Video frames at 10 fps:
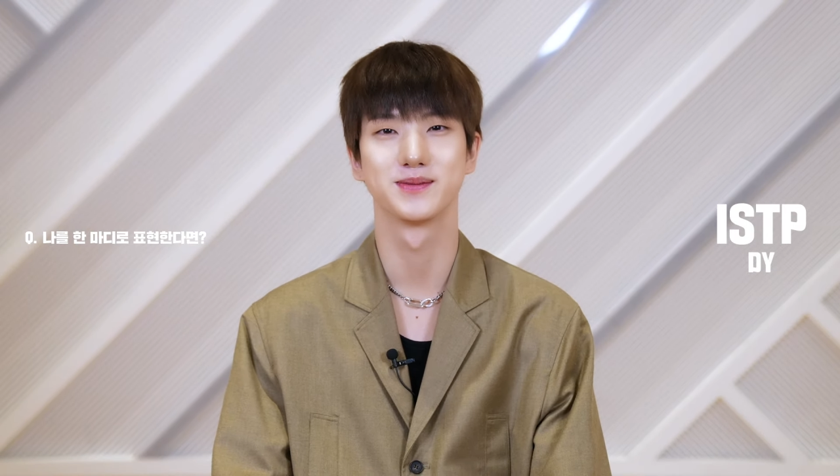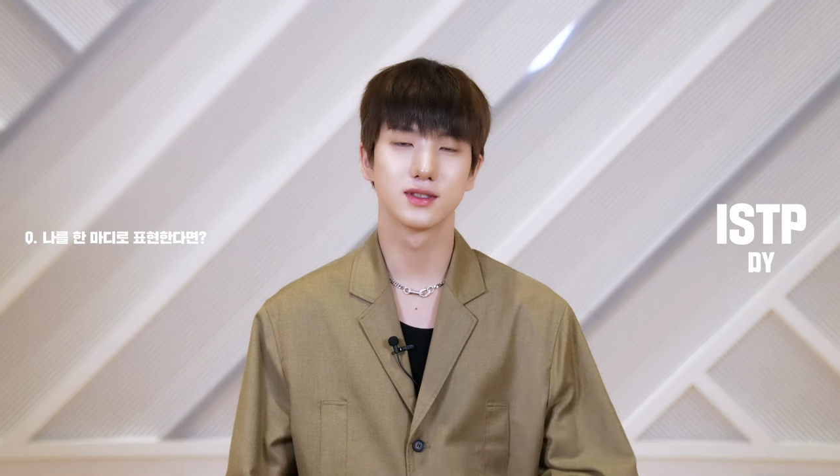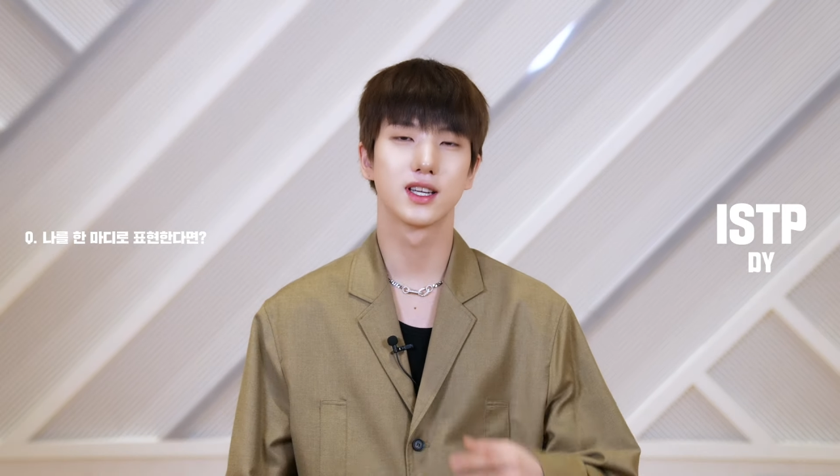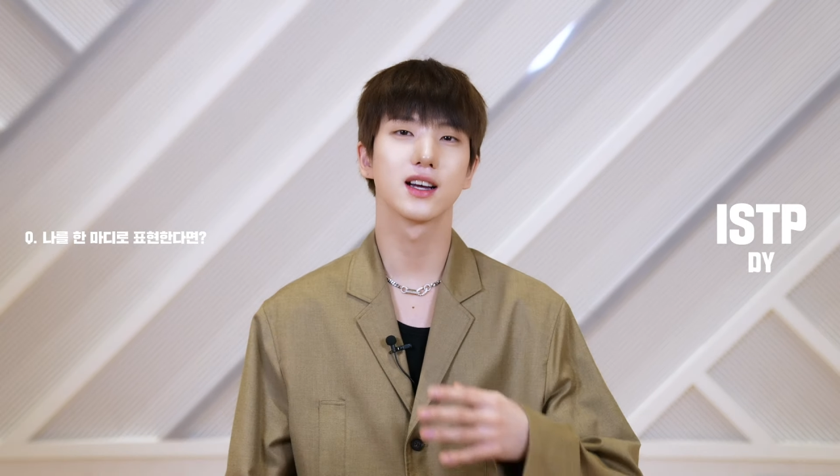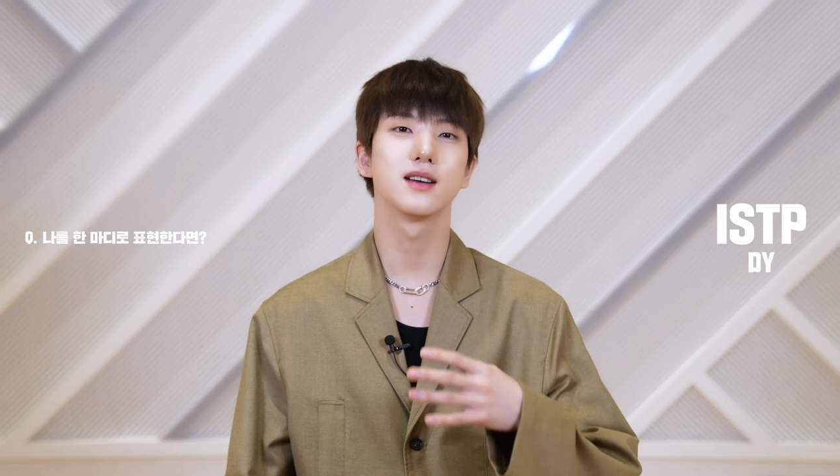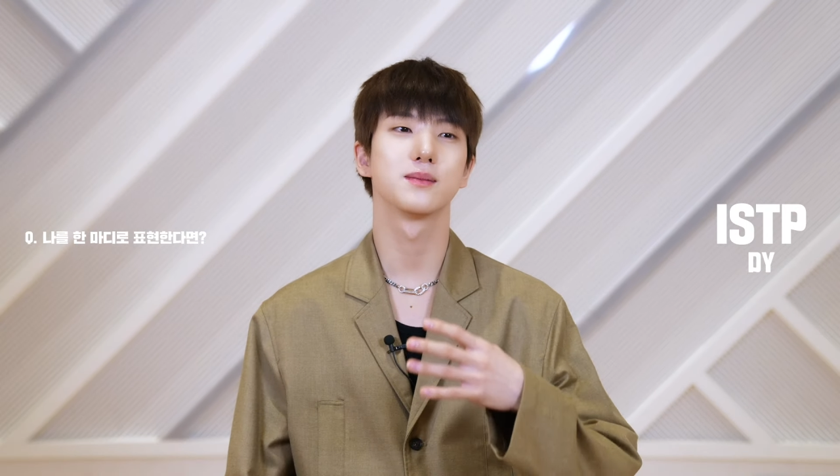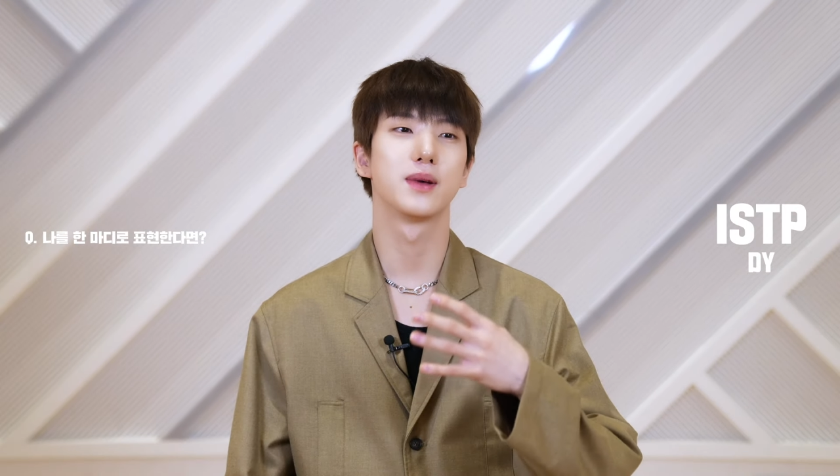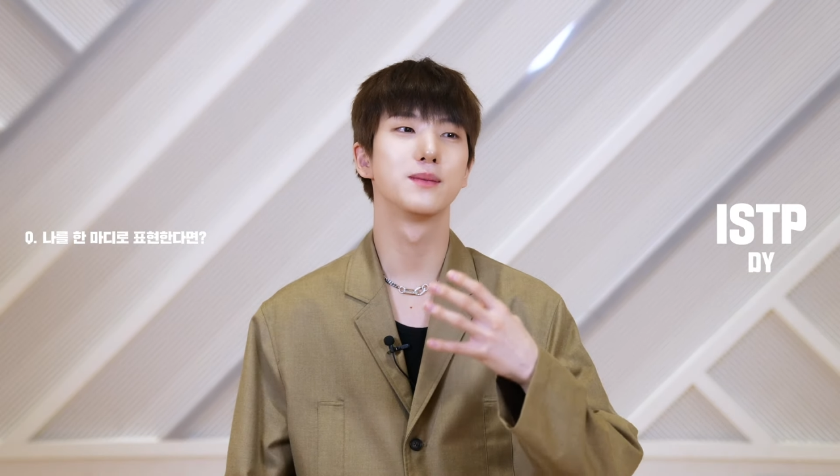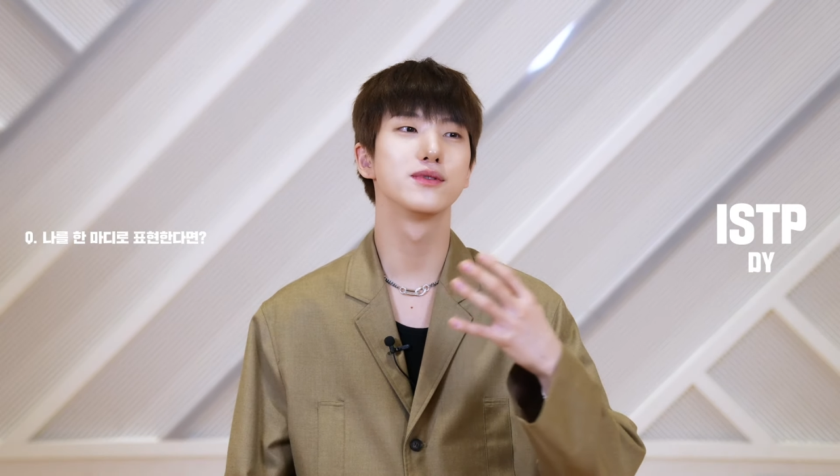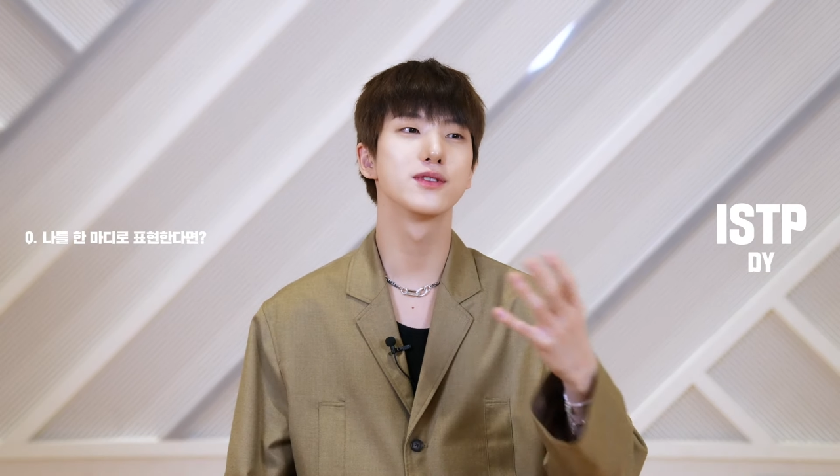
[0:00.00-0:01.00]
제가
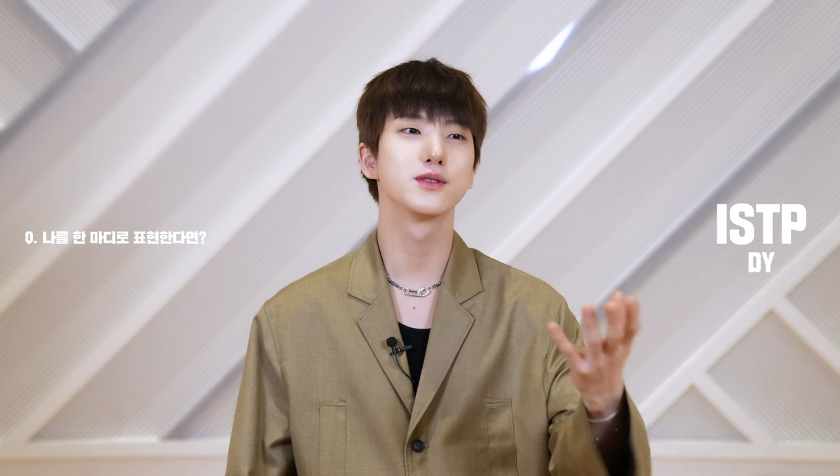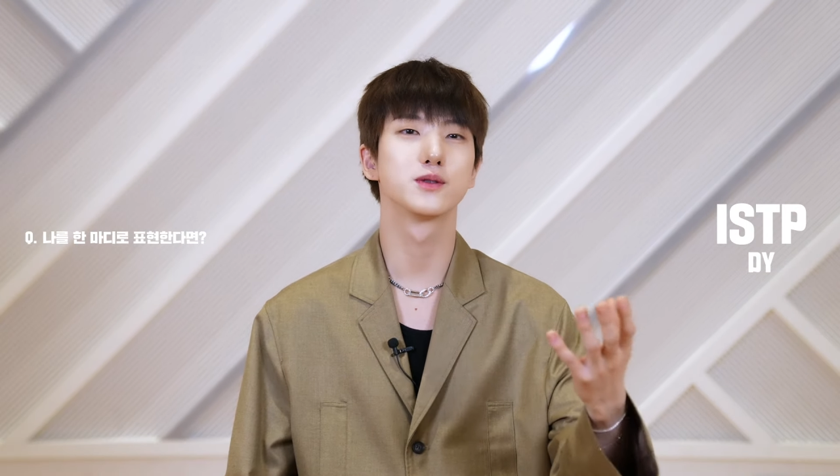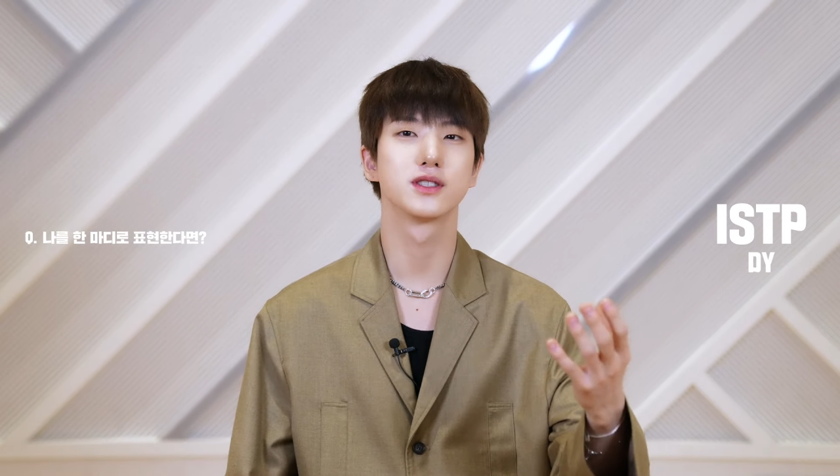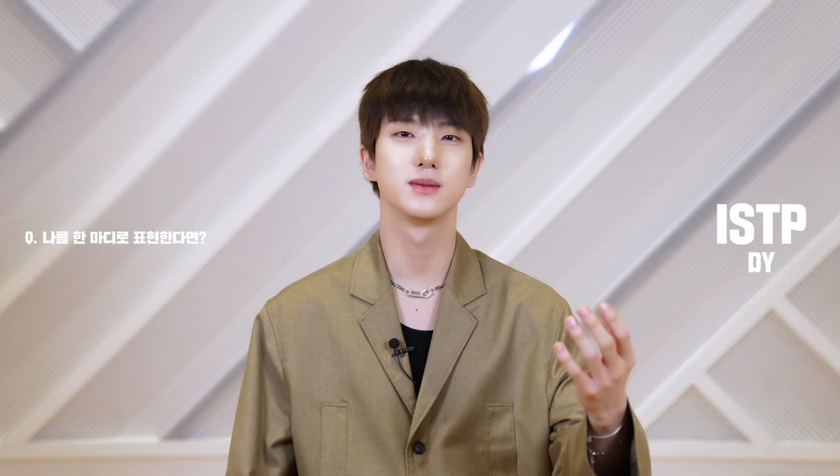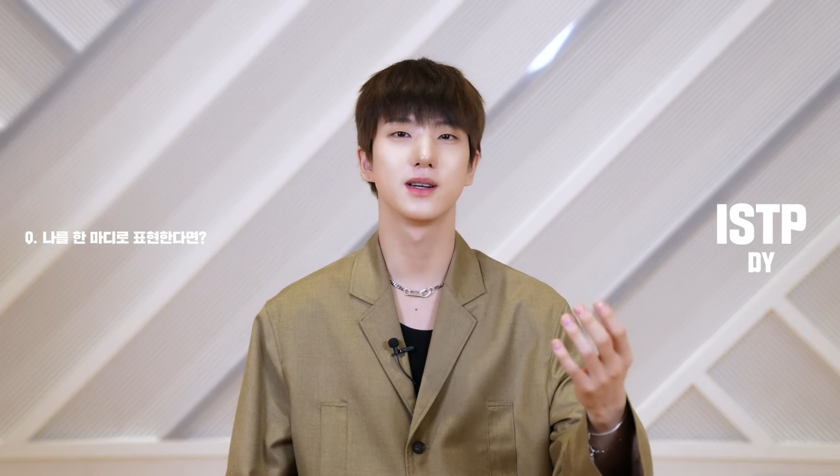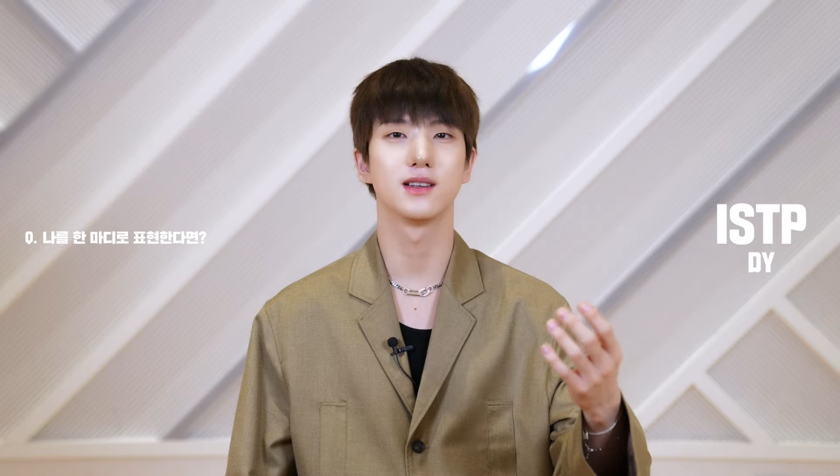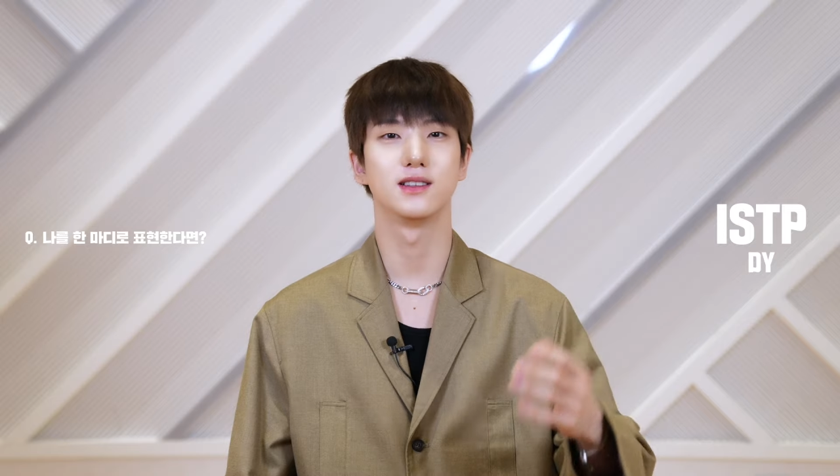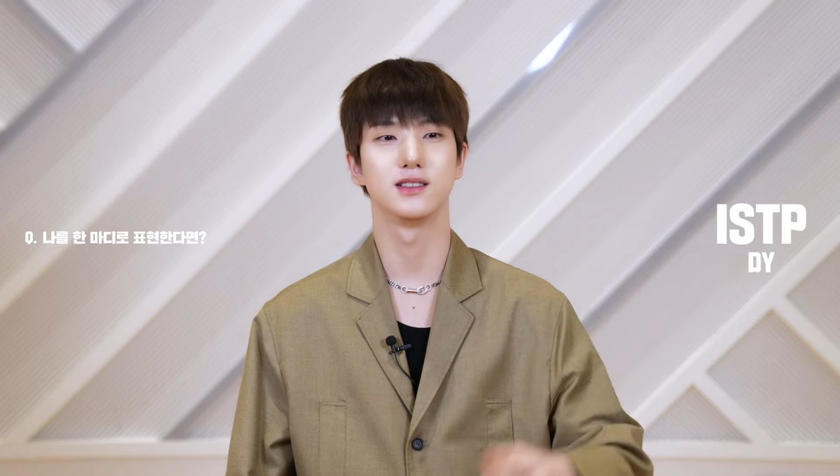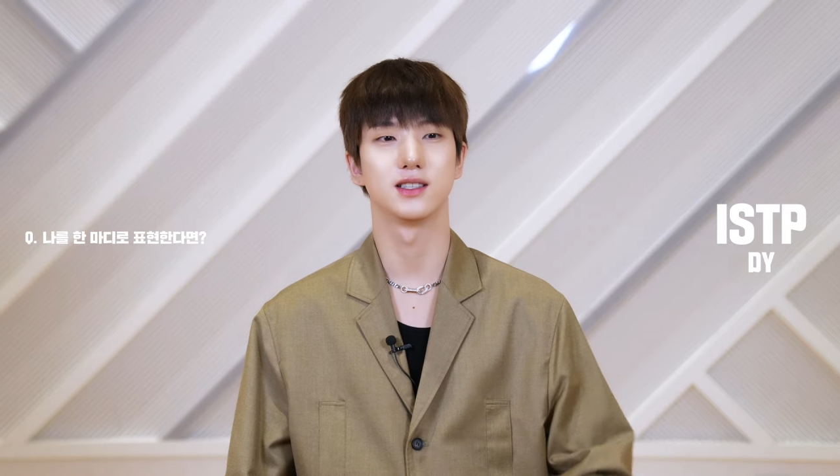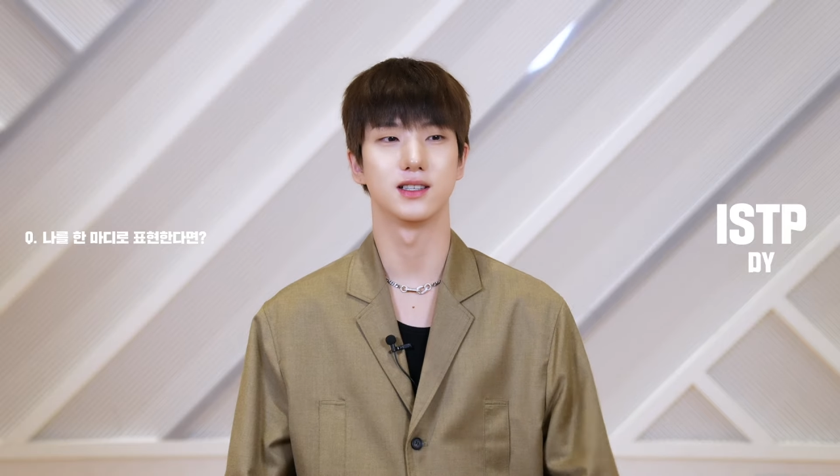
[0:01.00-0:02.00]
베푸는 건 좋지만
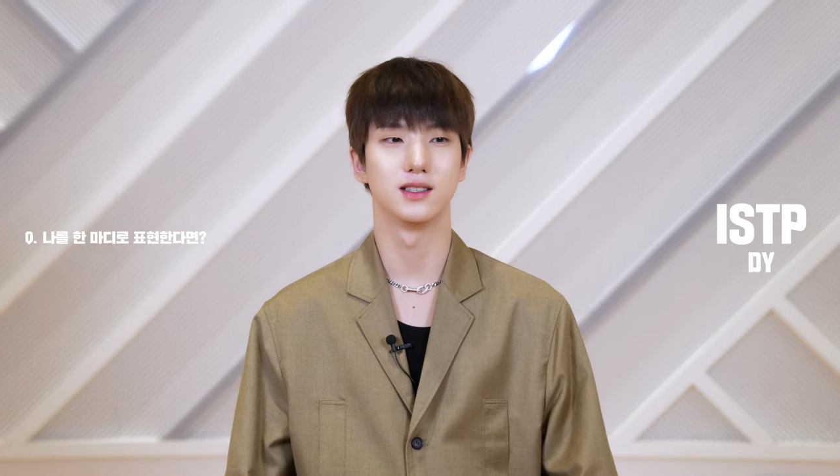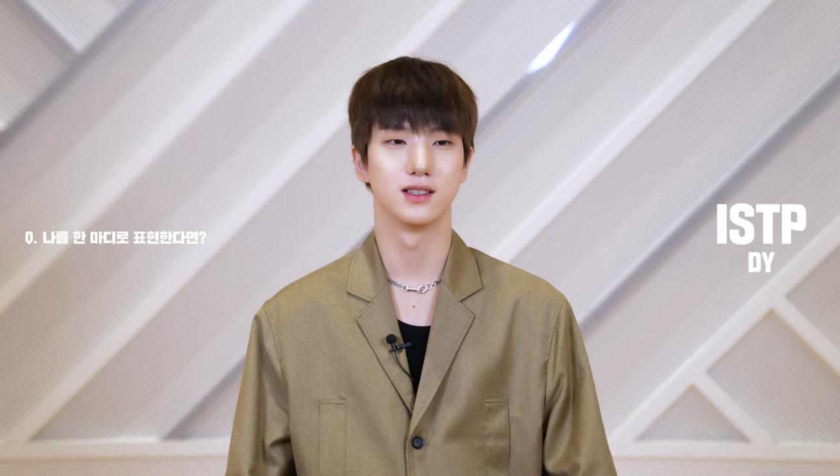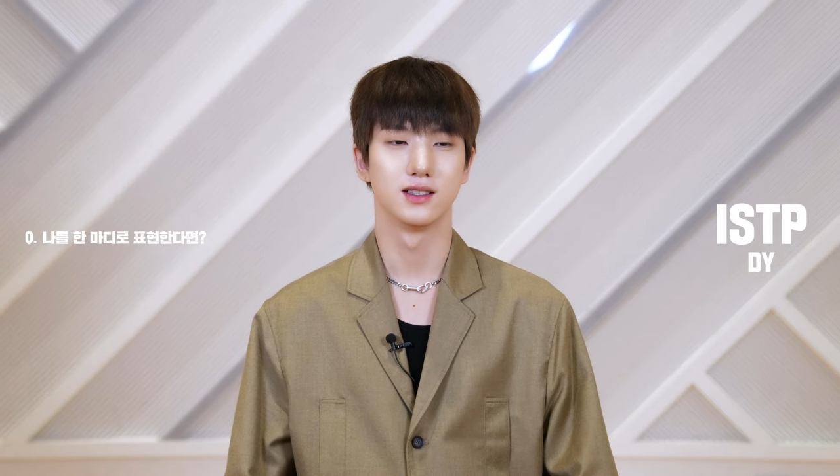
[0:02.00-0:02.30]
이제